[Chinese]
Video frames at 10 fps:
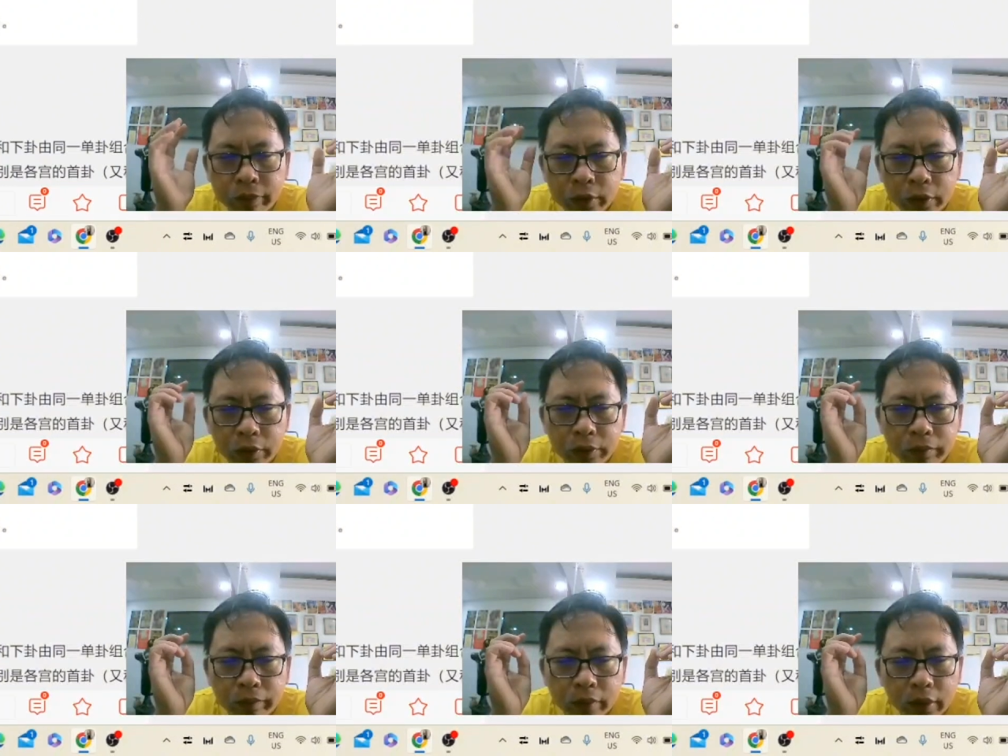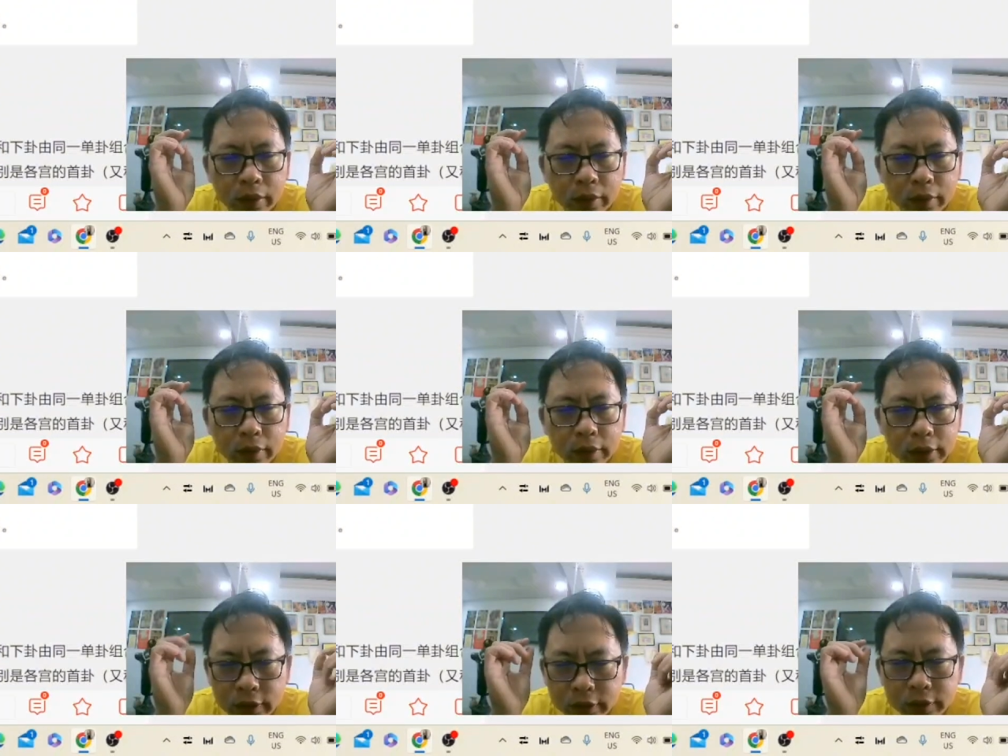九
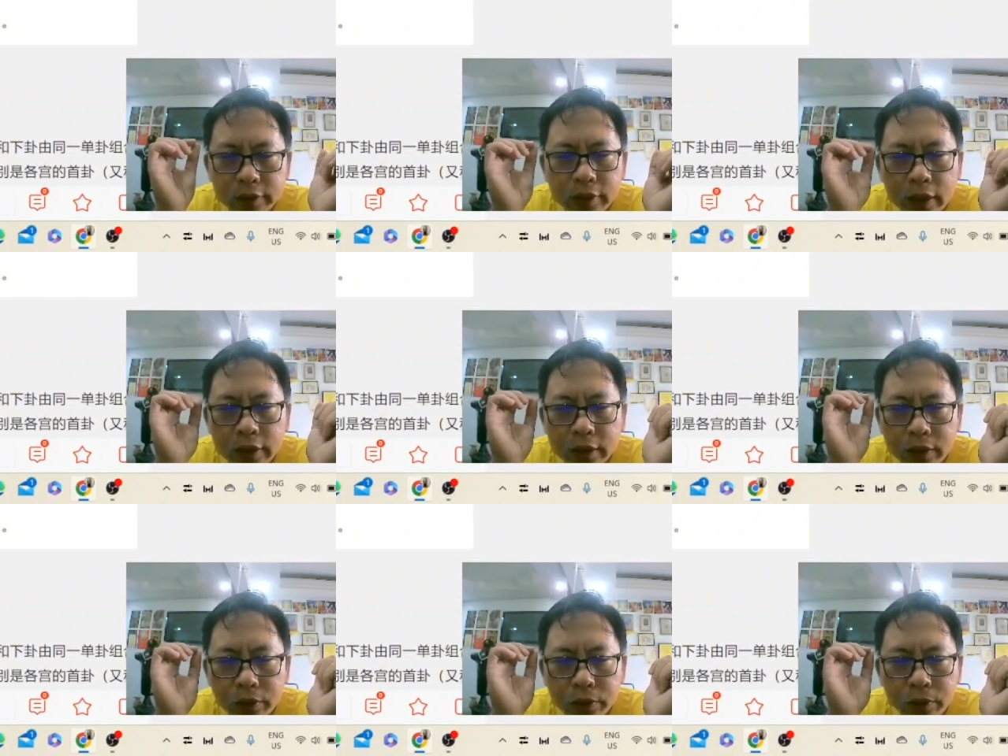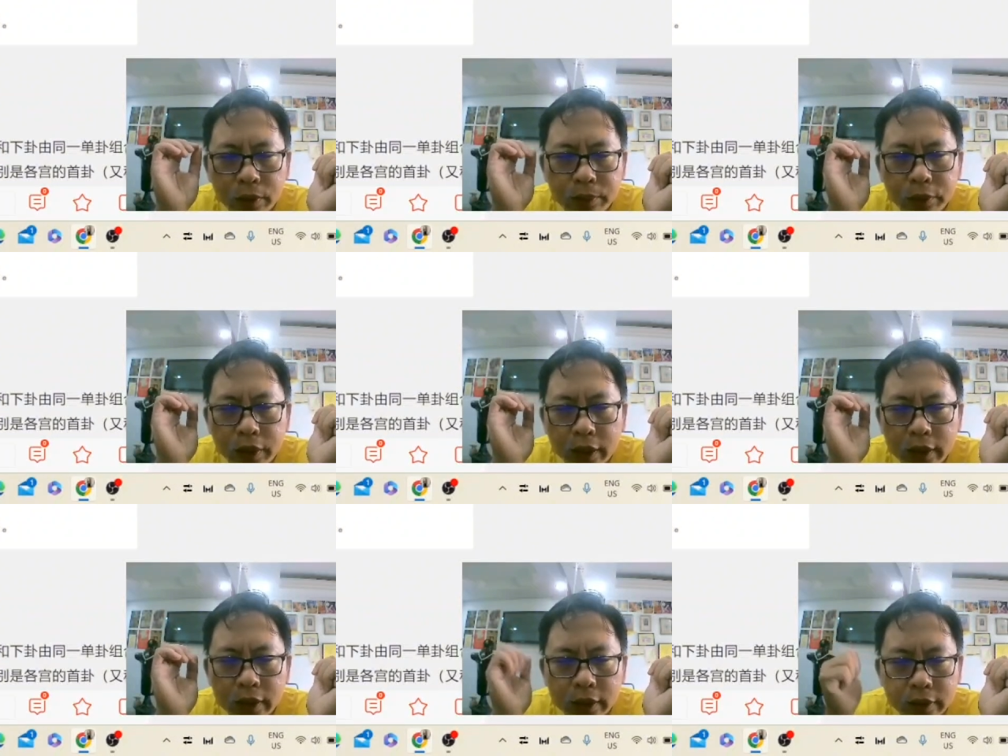十天则吕胡尾不跌
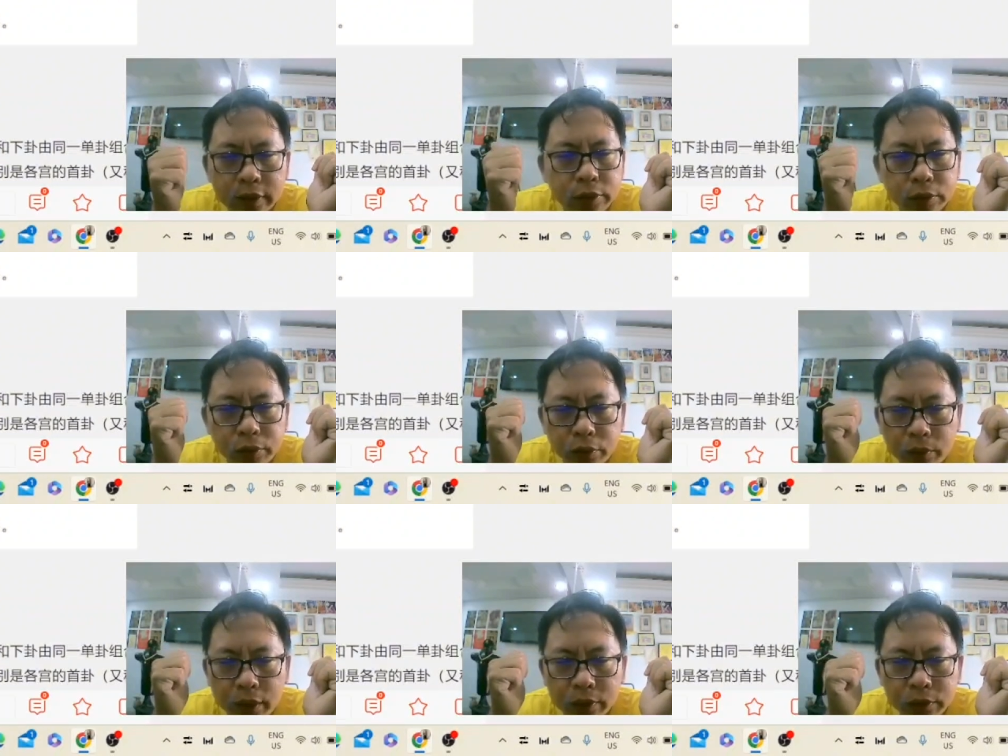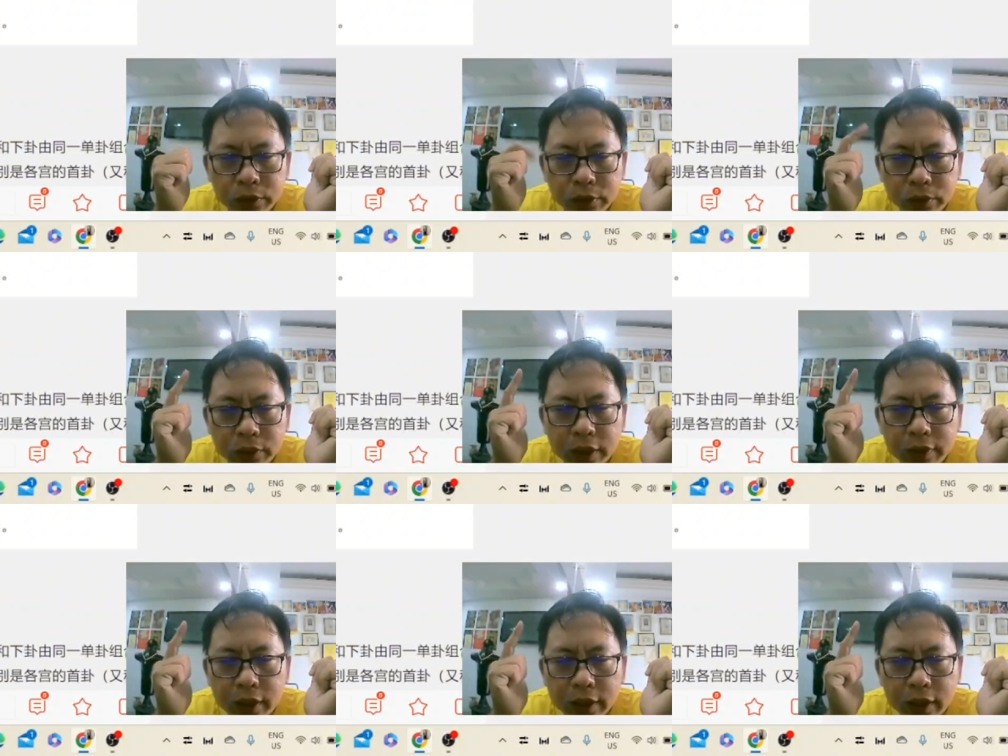人亨，数履往无咎。履道
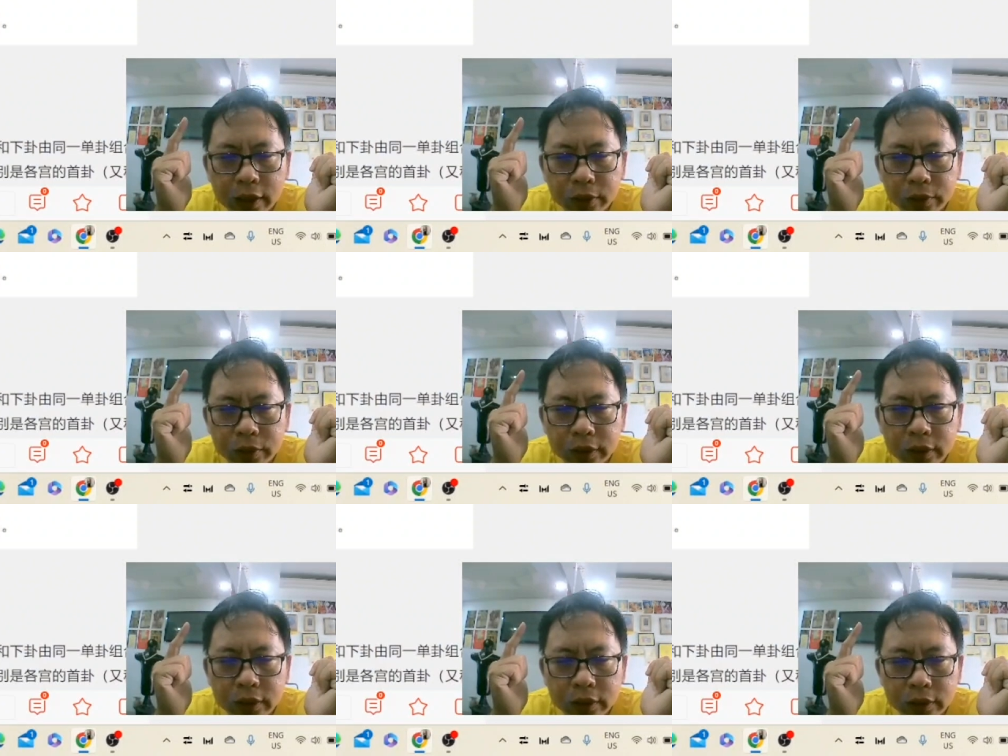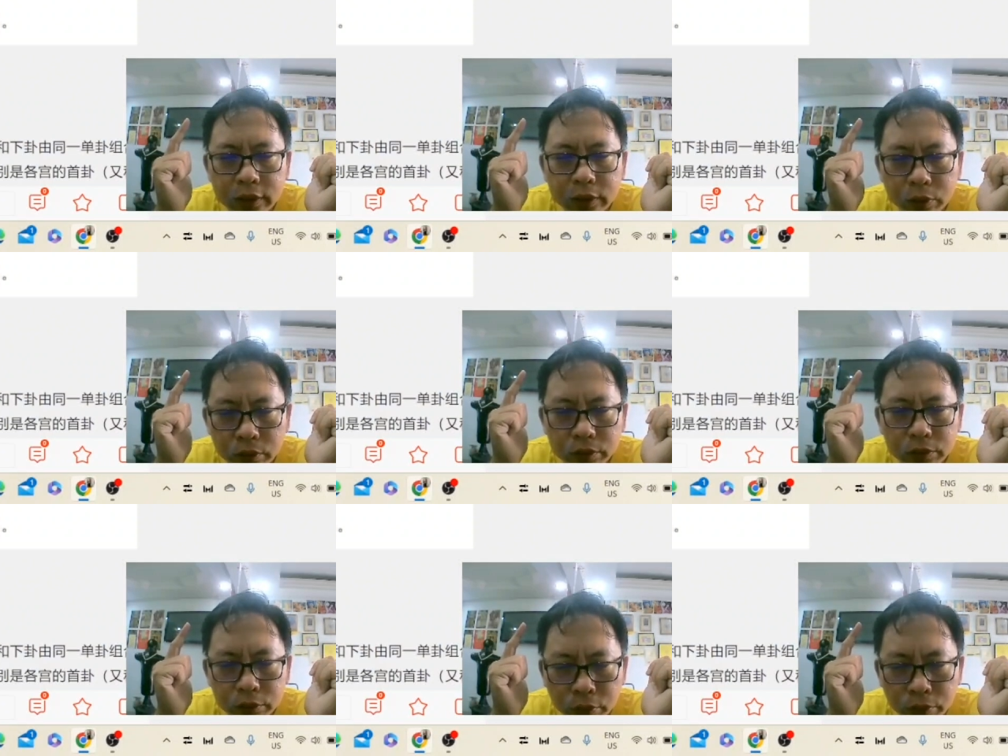谈谈，幽人之中，
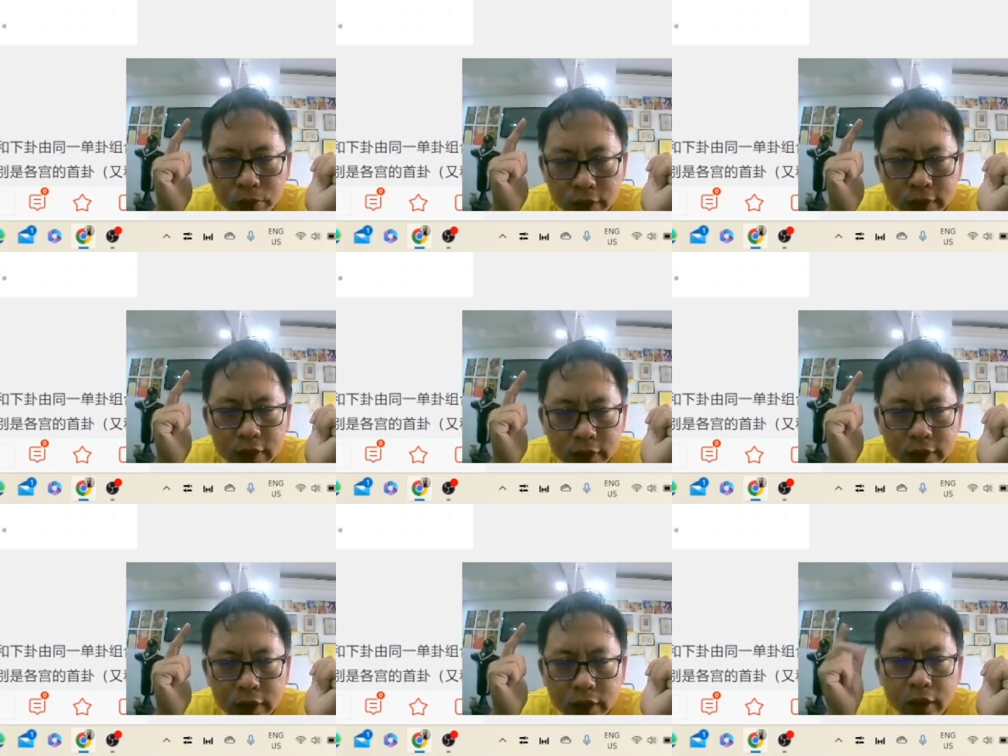幽人真吉。